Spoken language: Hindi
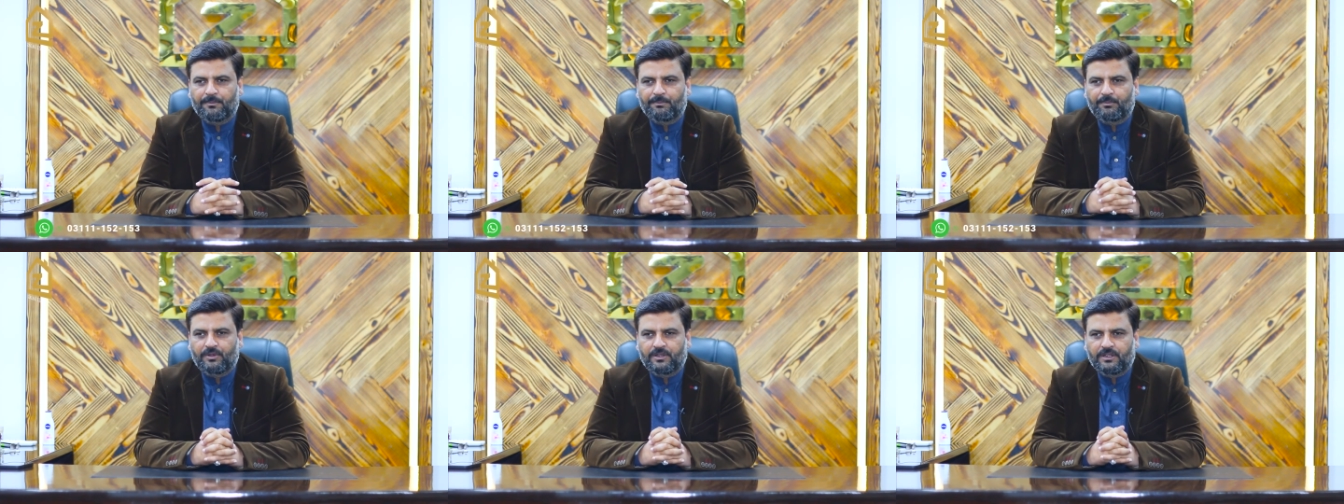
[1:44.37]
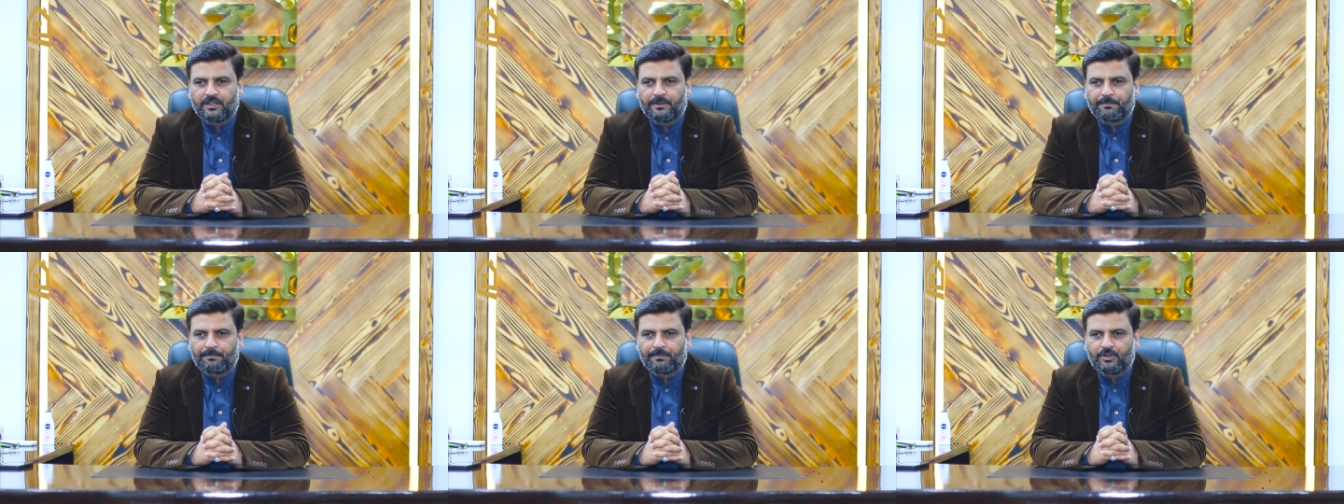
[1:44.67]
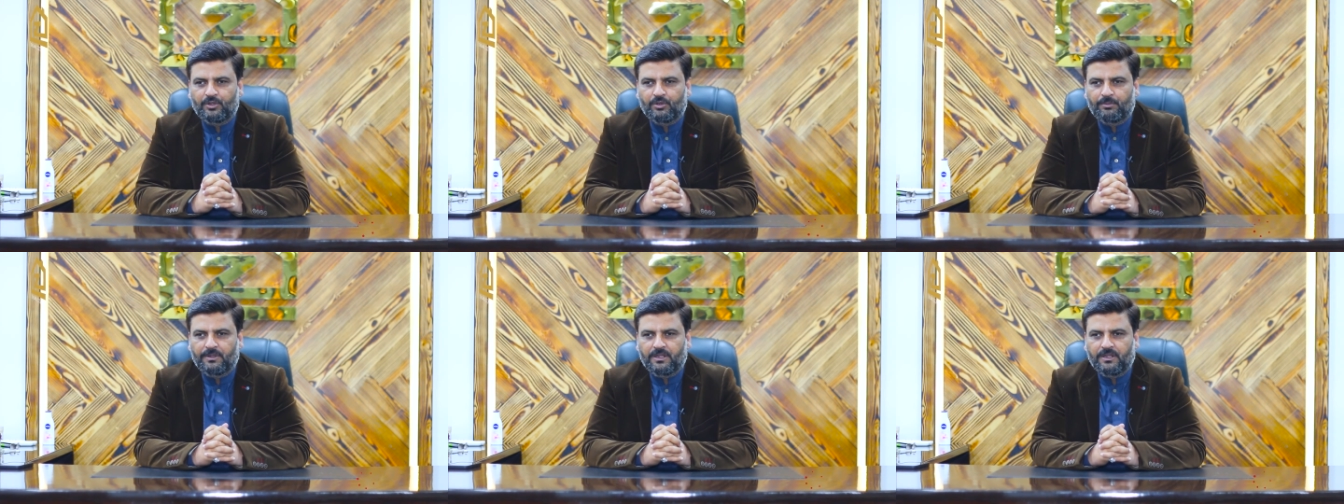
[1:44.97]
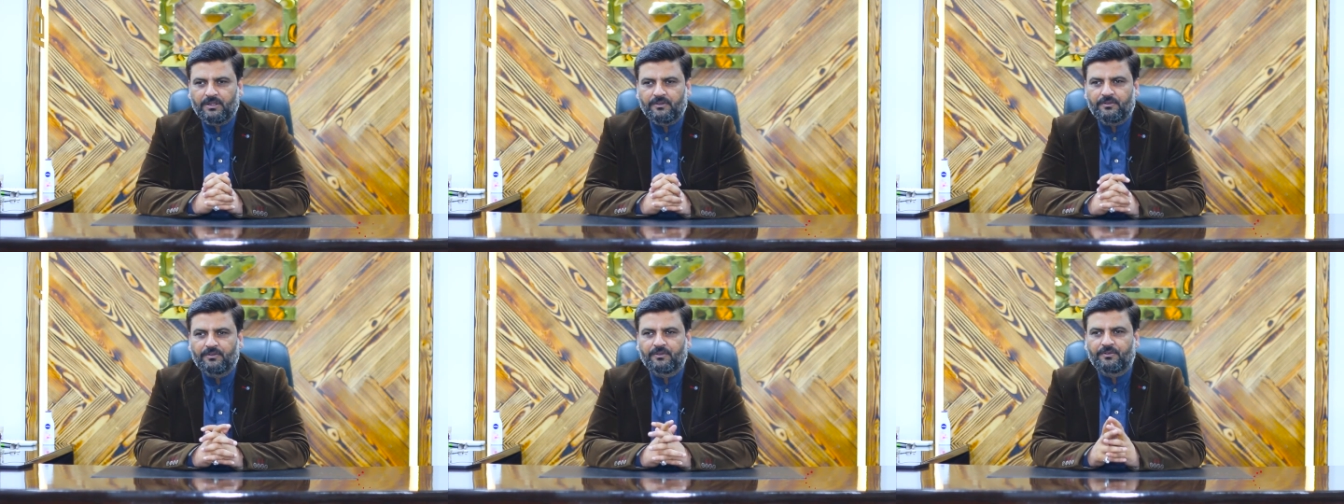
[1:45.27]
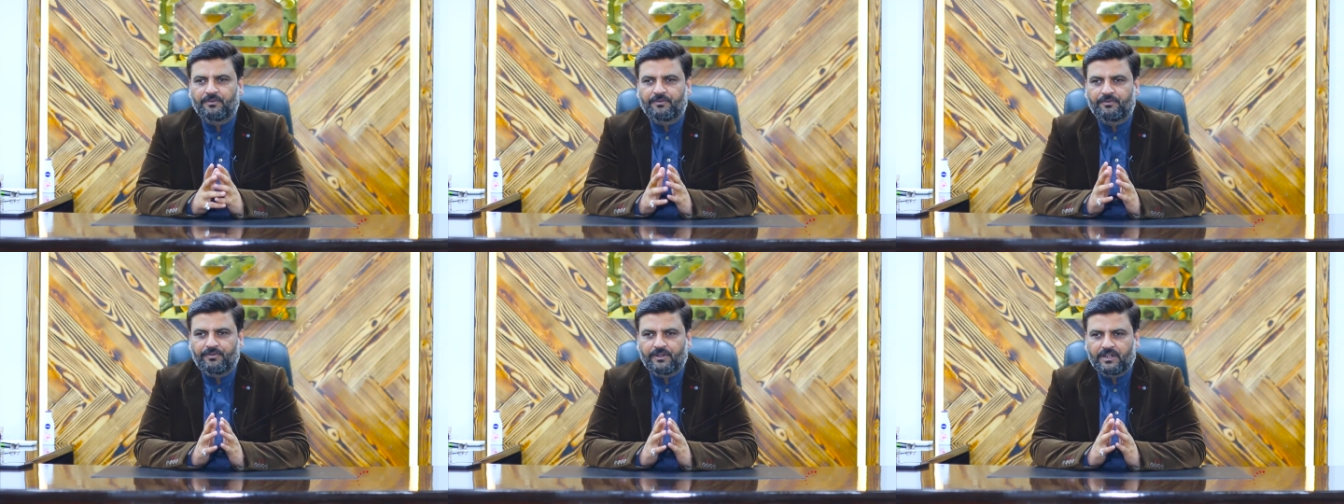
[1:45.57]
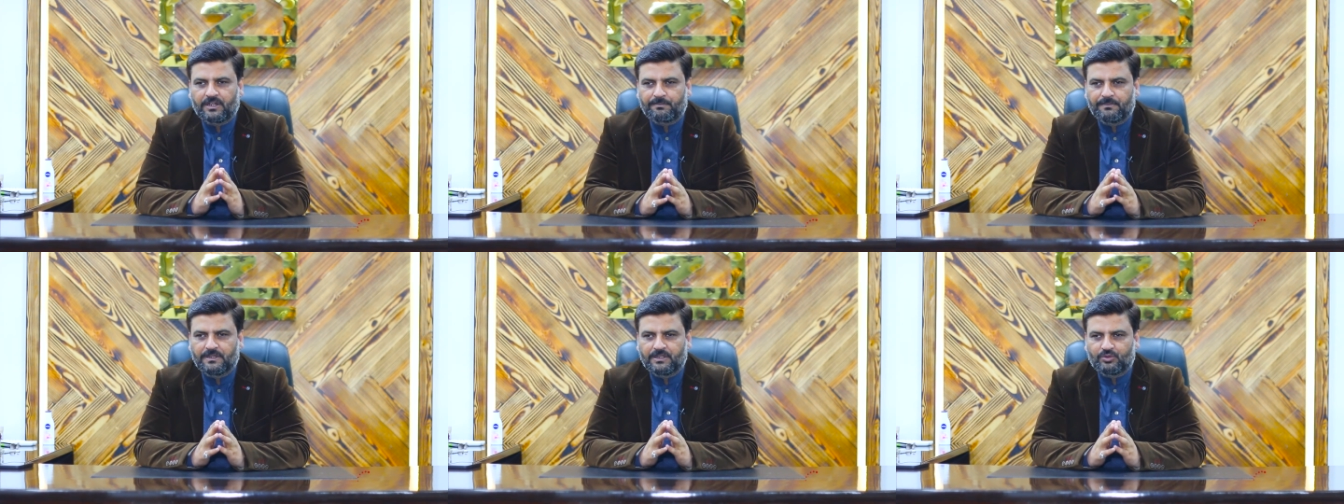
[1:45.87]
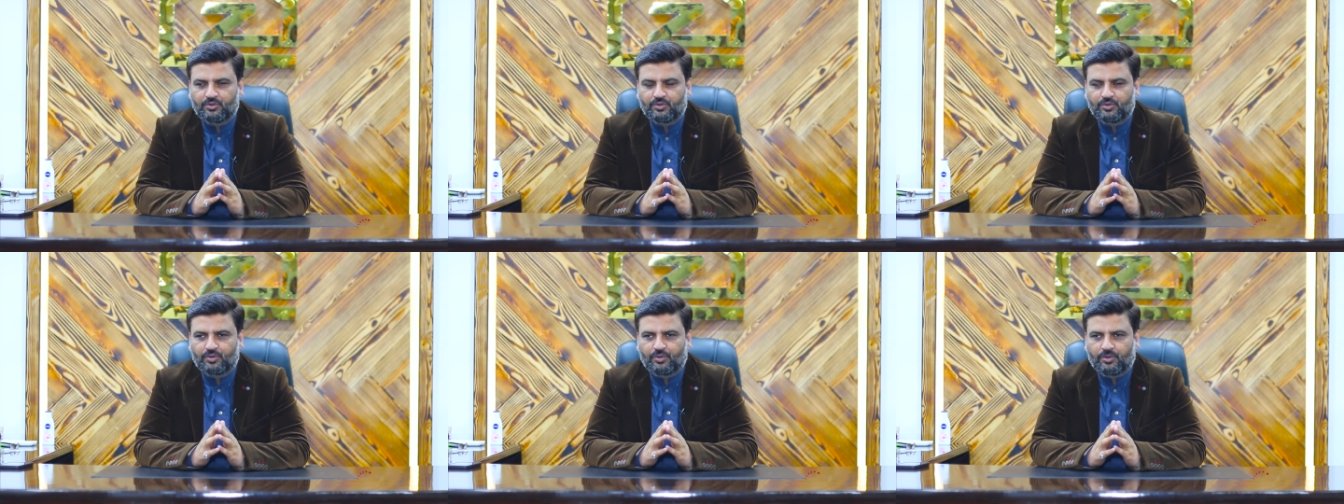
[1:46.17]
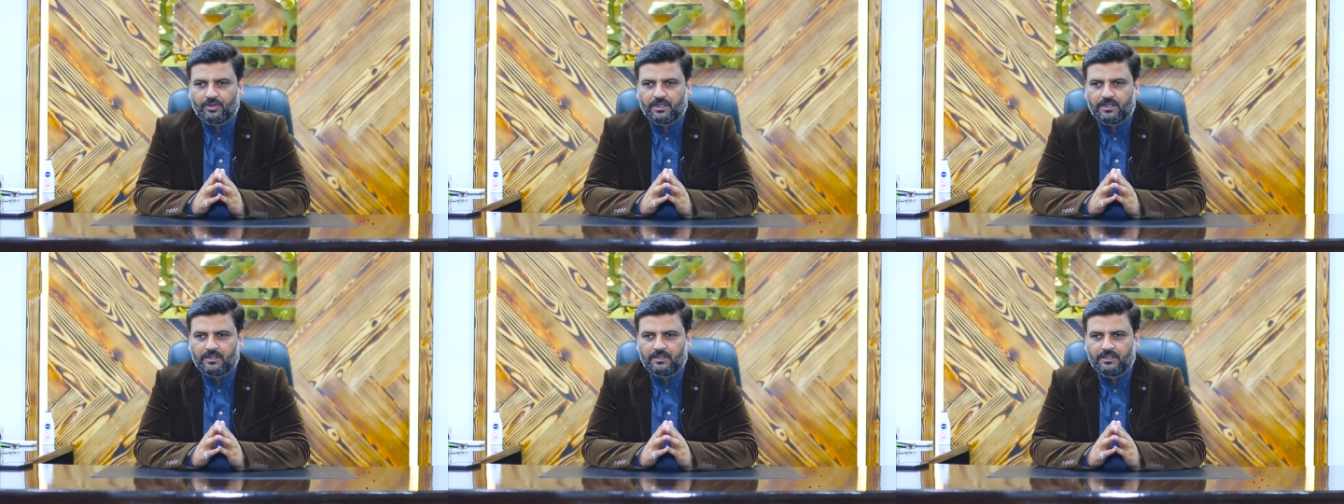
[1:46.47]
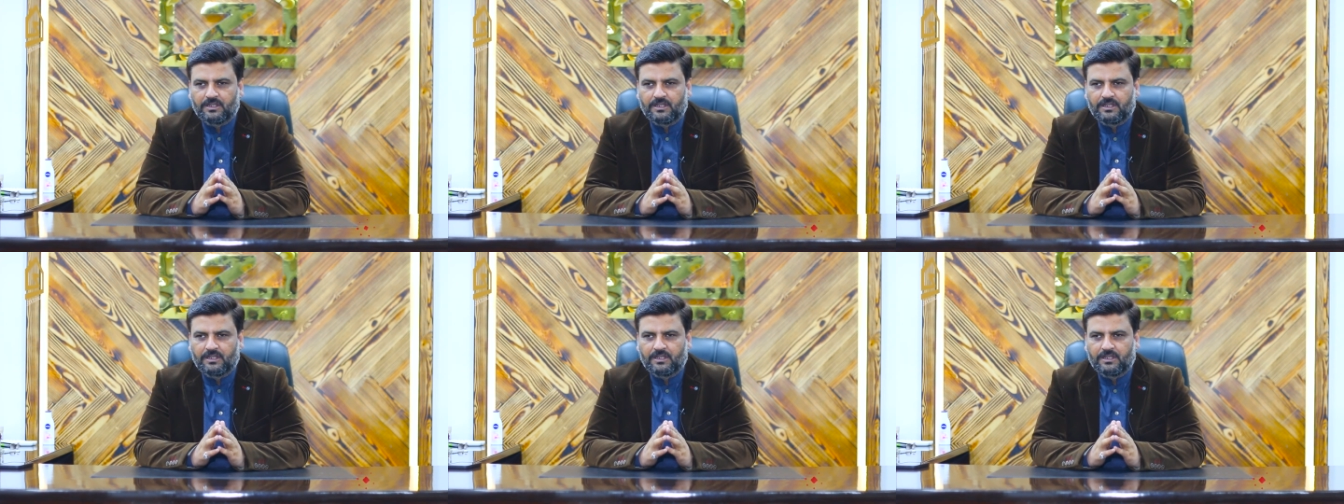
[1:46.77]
कंपनियों में फ़र्क महसूस होगा